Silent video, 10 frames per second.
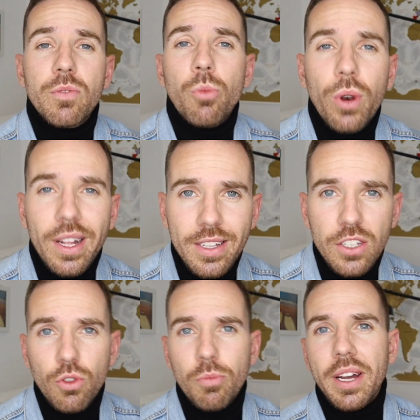monatlich
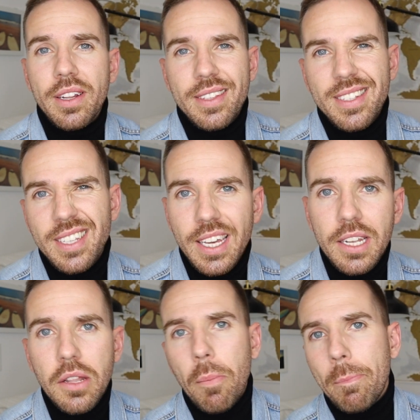so meine
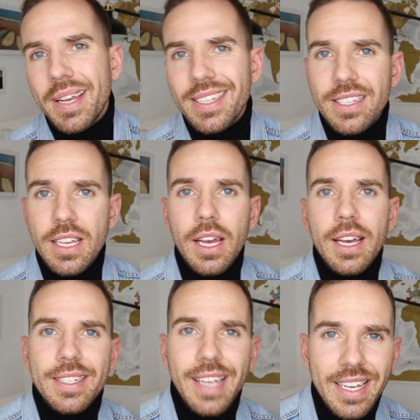10 bis
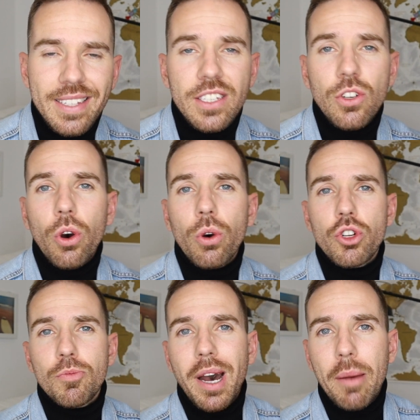60 Euro
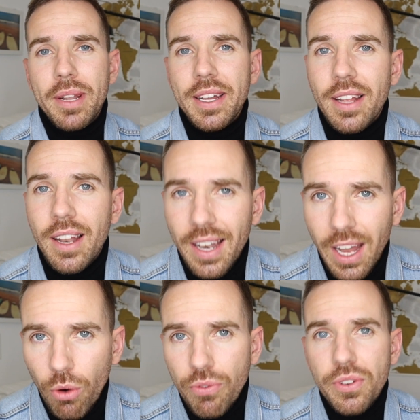Sparpläne
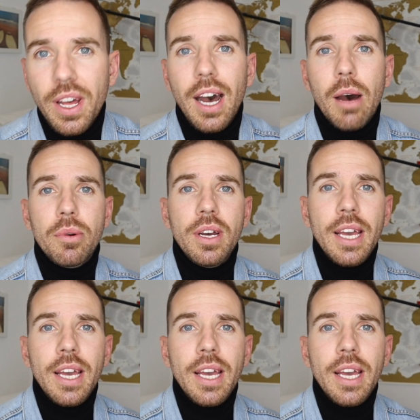laufen habe.